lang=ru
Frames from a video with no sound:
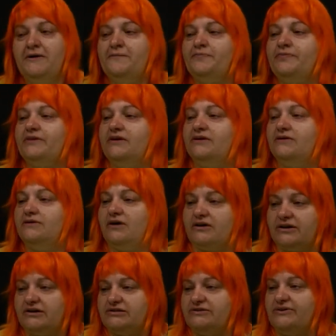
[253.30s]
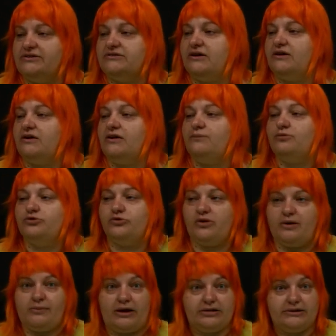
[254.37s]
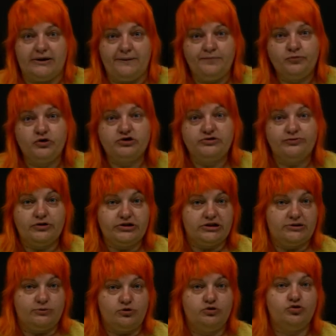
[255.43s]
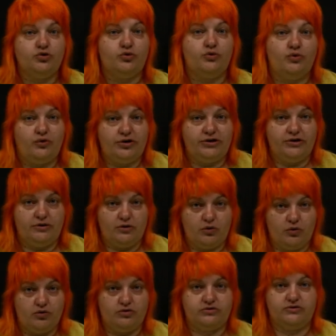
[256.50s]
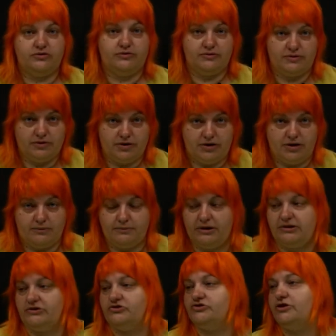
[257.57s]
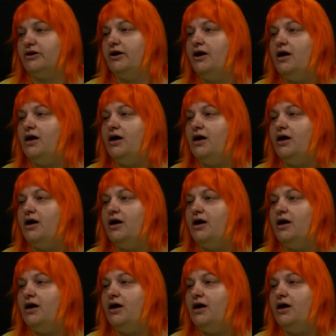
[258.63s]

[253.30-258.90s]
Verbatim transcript: э, организовать работу команды. То есть вот это будет другой код а, менеджера.